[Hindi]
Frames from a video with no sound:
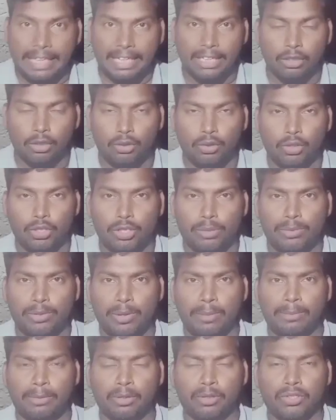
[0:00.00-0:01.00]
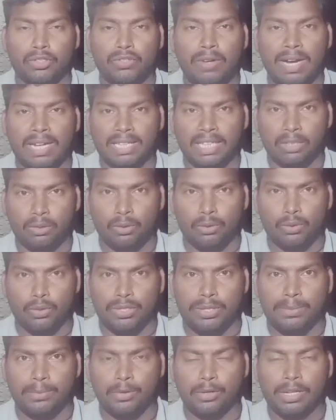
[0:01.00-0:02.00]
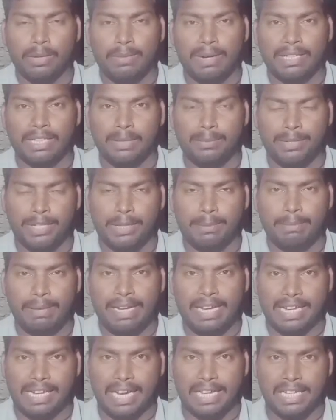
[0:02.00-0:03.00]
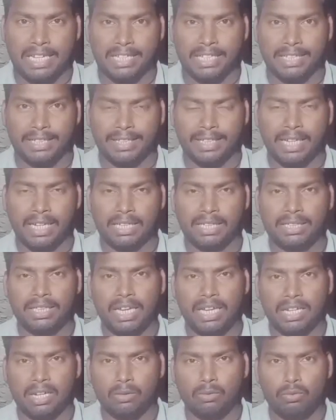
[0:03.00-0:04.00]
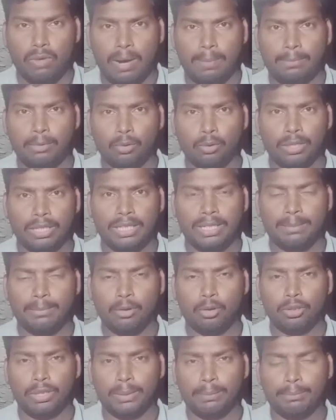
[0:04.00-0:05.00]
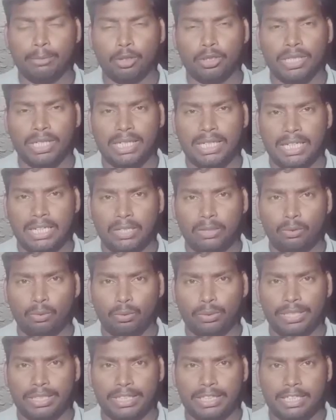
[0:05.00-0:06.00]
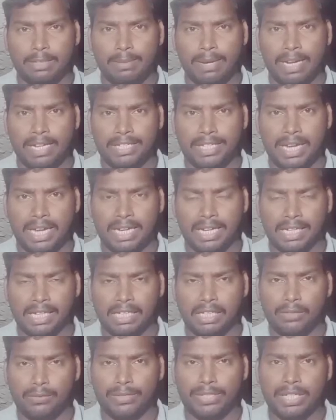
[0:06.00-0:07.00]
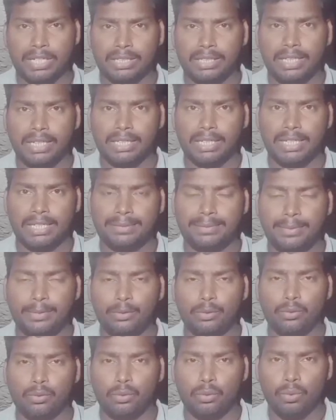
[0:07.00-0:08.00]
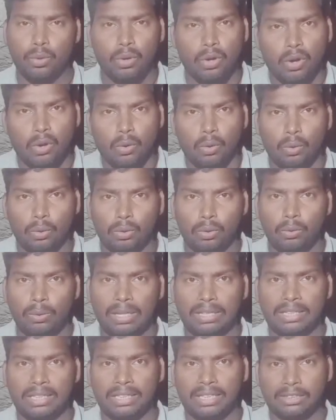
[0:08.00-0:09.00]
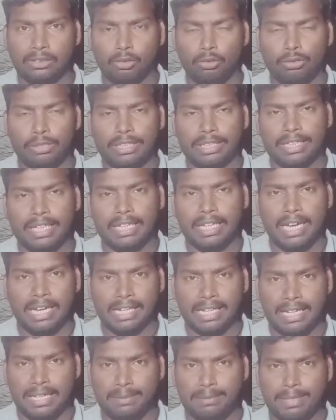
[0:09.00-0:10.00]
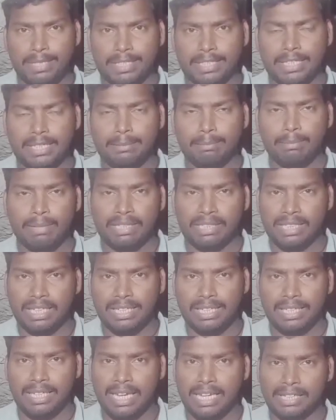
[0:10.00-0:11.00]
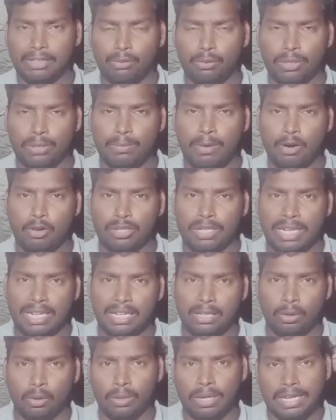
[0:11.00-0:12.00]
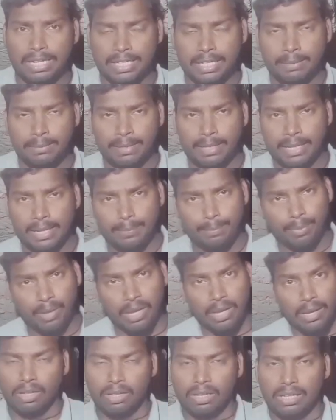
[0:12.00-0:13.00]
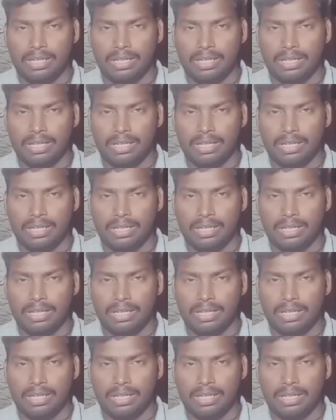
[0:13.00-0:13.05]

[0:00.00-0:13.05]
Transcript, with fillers: जय हिंद दोस्तों इस वीडियो में आप लोग का स्वागत है दोस्तों इस वीडियो के माध्यम से मैं एक ऐसा चीज़ दिखाने जा रहा हूं आप लोग के लिए बहुत इंपॉर्टेंट है तो जितने भाई सारा के निवेशक देख रहे हैं इस वीडियो को वो लोग अंत तक जरूर देखिएगा कहीं भी इसकी मत करिएगा क्योंकि बहुत सारे लोग ऐसे भी हैं